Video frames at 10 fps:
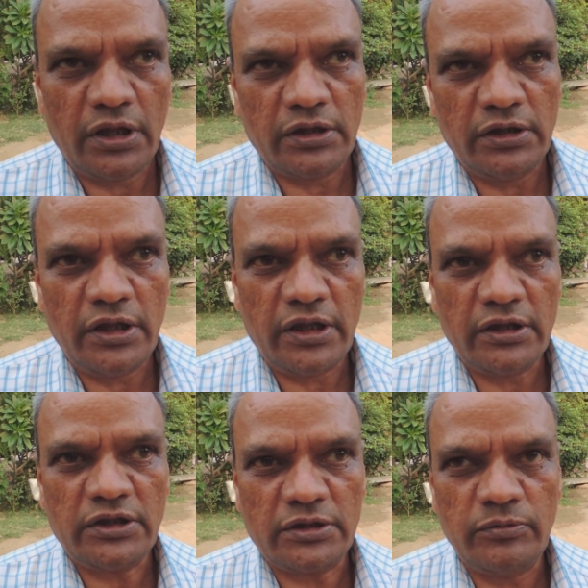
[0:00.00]
एक एक,
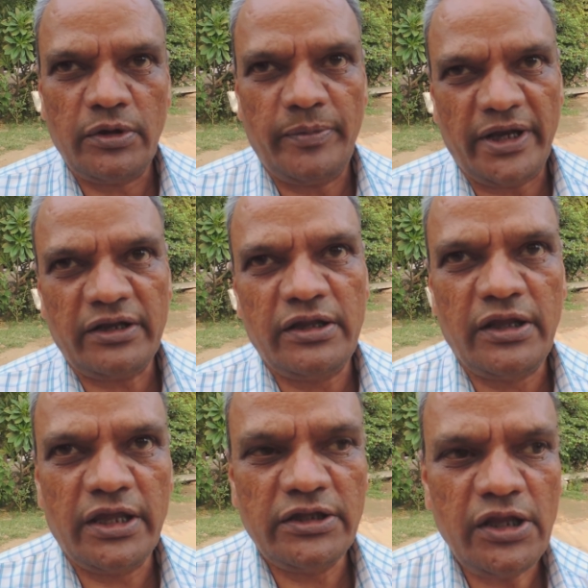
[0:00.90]
एक तस्वीर भेंट
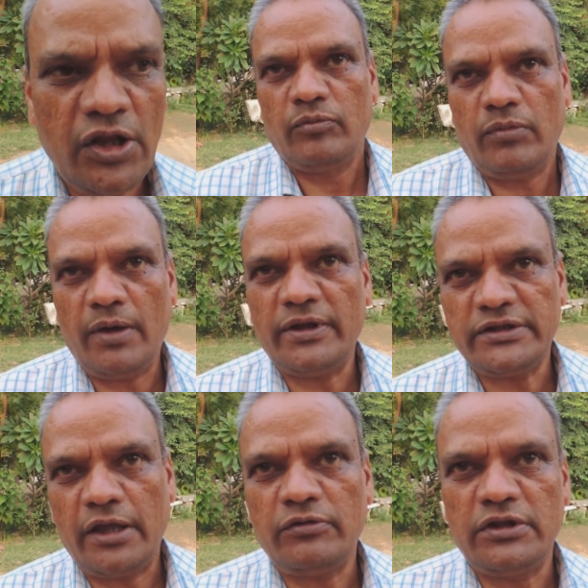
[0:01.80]
की गई थी बाबा
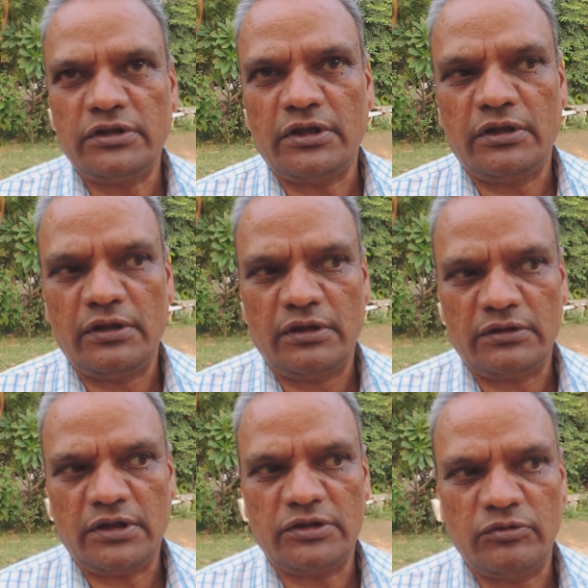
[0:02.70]
साहब की
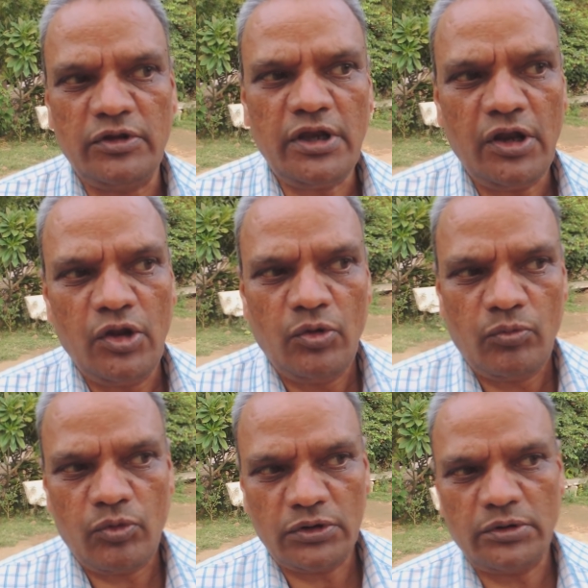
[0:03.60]
तस्वीर
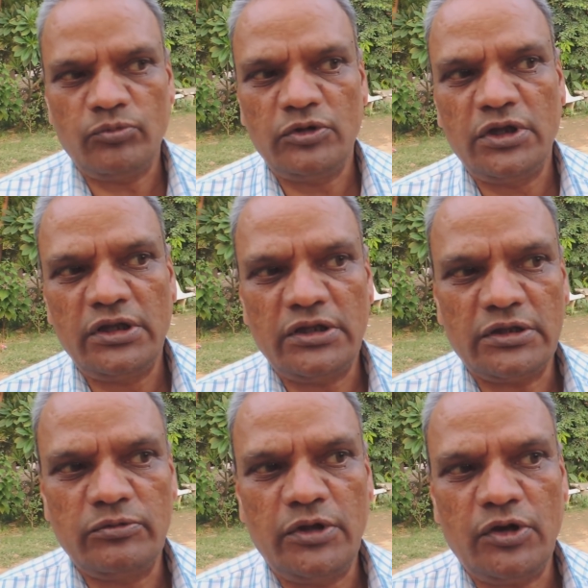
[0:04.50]
गौतम बुद्ध की
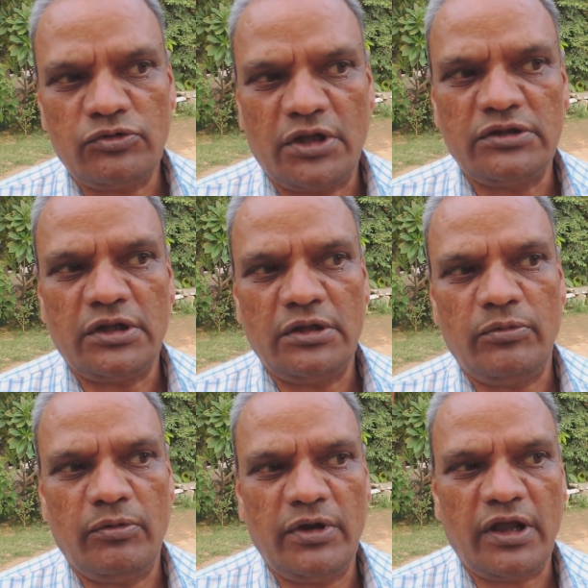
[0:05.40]
तस्वीर संसद
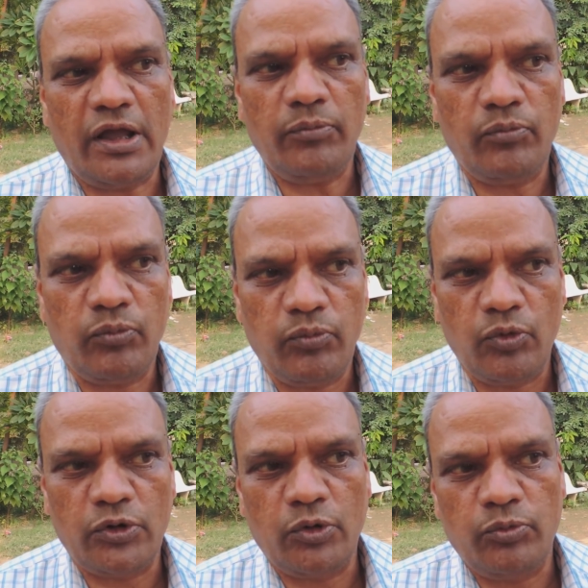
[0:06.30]
भवन का
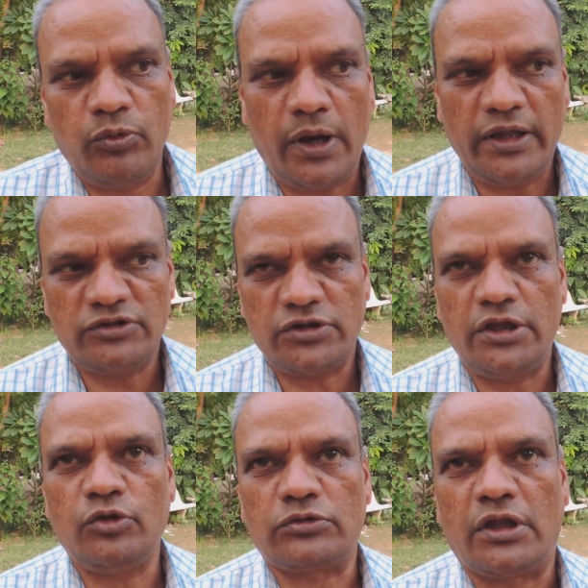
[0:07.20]
फ़ोटो पूरा एक
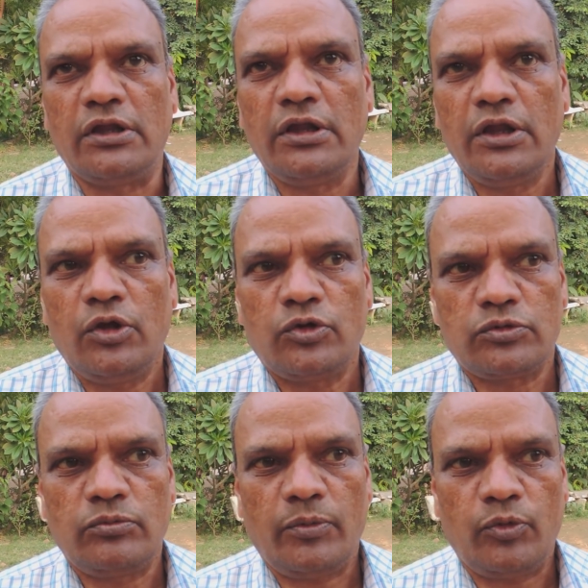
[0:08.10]
संयुक्त
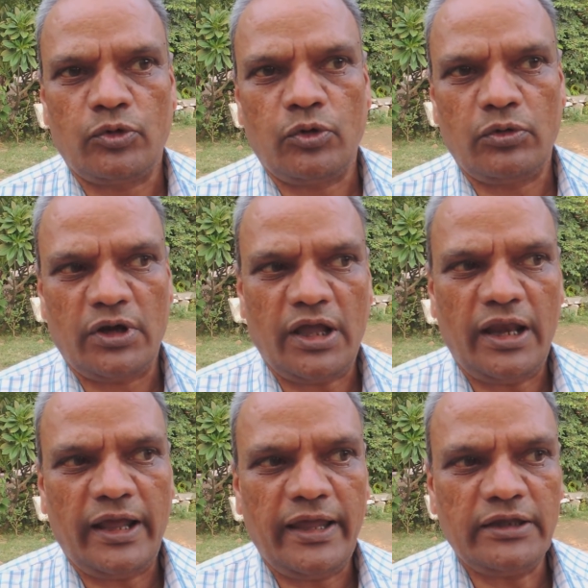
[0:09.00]
उसमें फ़ोटो
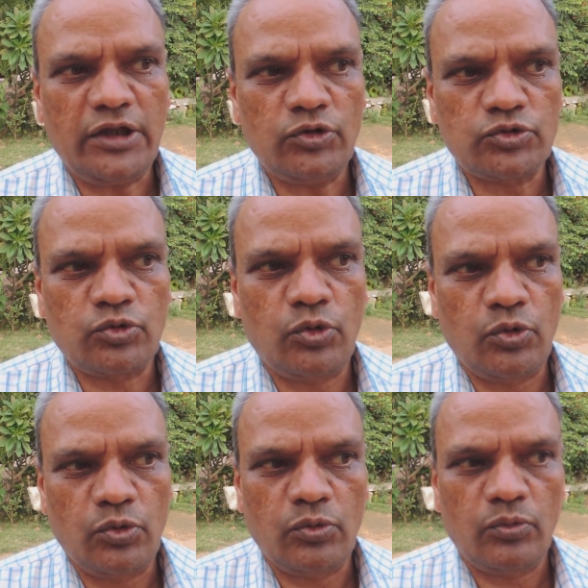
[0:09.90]
निकाला गया था उसको
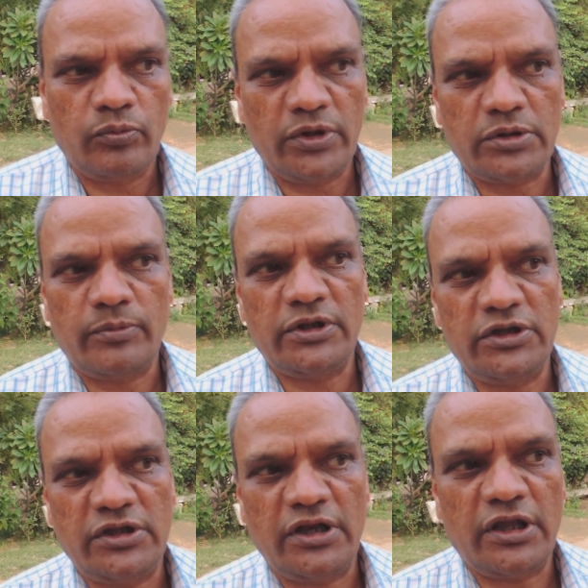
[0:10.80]

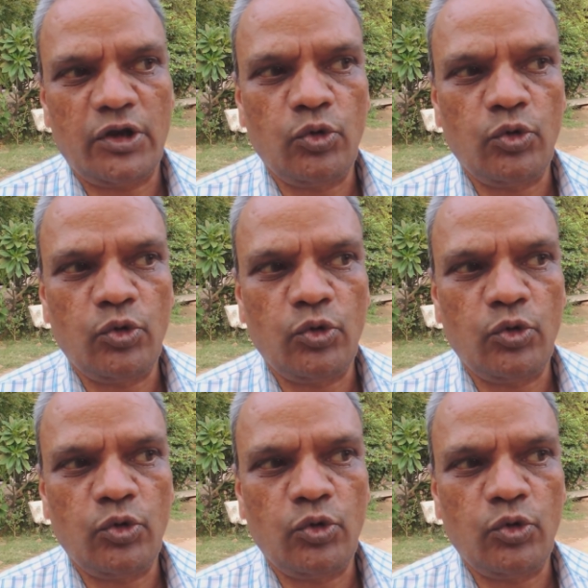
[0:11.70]
स्मृति चिन्ह